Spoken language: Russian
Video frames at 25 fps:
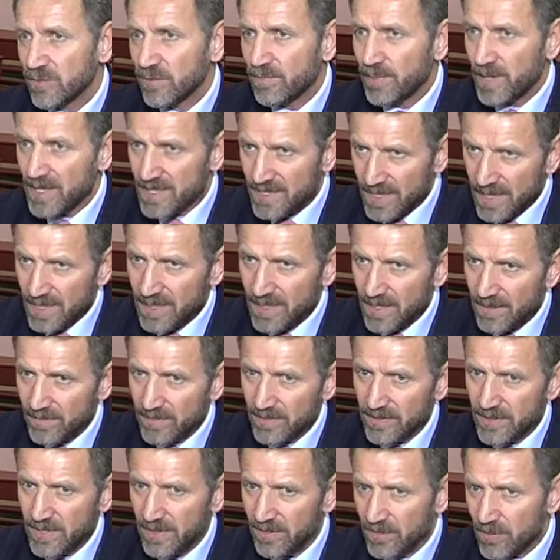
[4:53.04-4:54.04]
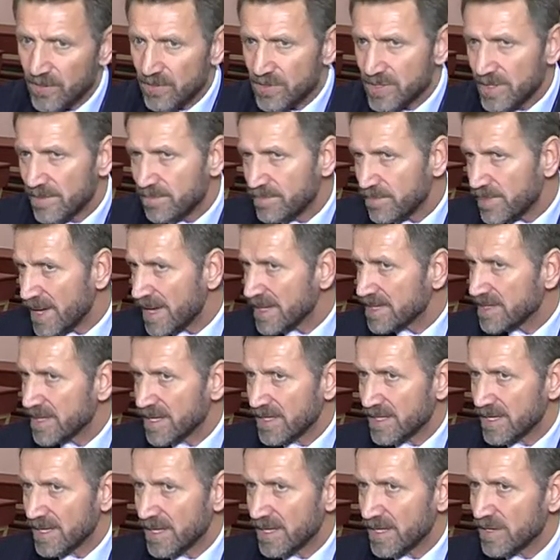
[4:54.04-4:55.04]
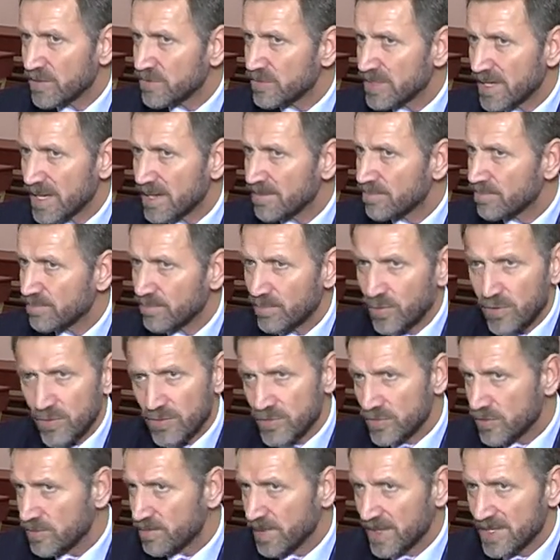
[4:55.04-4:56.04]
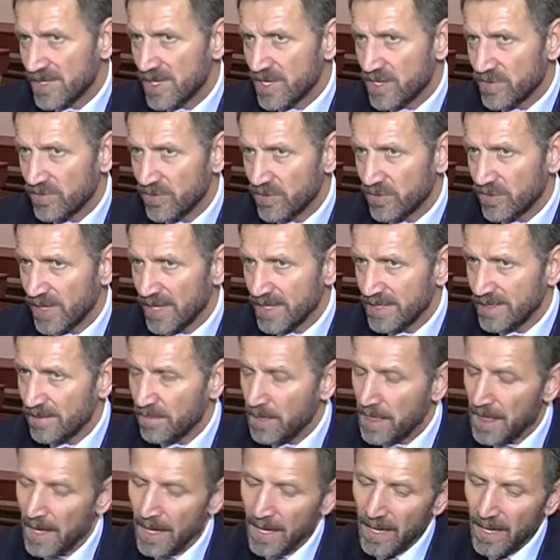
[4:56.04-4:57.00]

то процентов 95 где-то людей полностью поддерживают нас –